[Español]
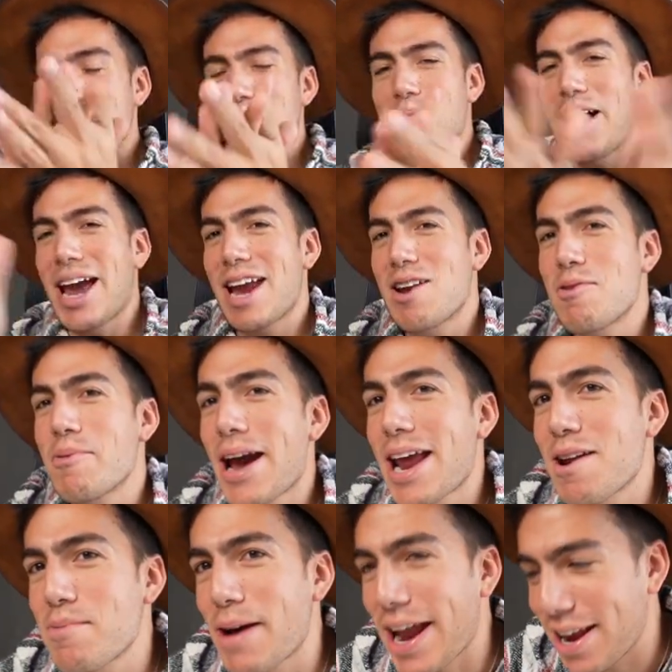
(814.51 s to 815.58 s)
Bueno,
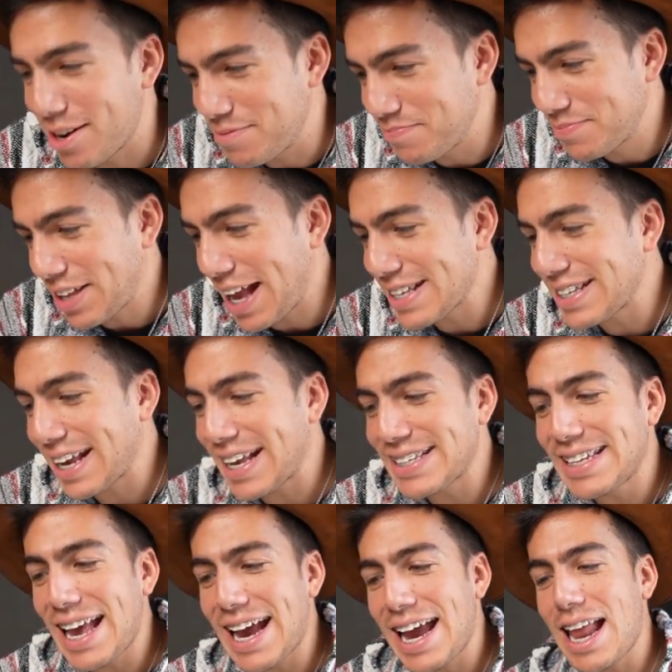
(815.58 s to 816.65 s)
bueno, bueno. Hasta que
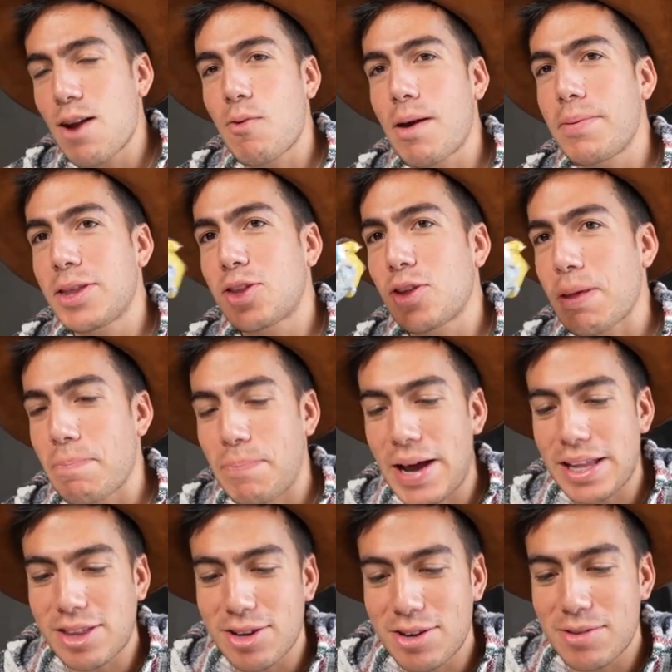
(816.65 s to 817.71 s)
se haga el huevito de
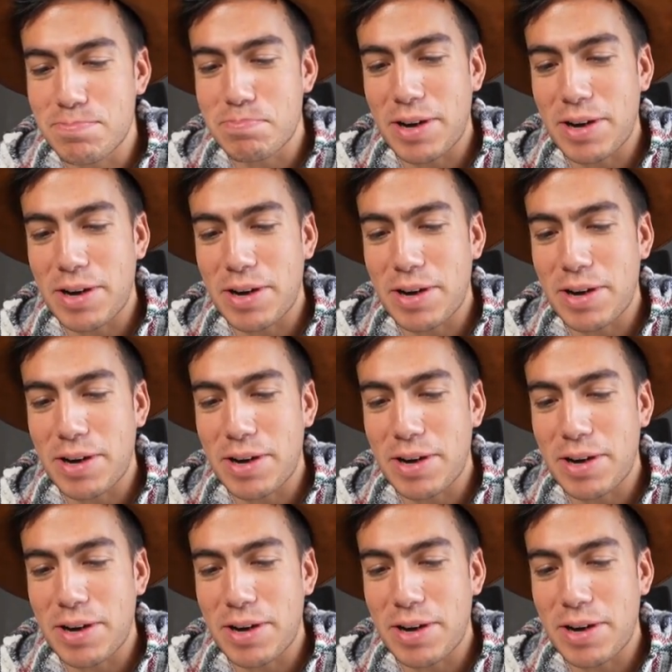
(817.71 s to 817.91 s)
pato,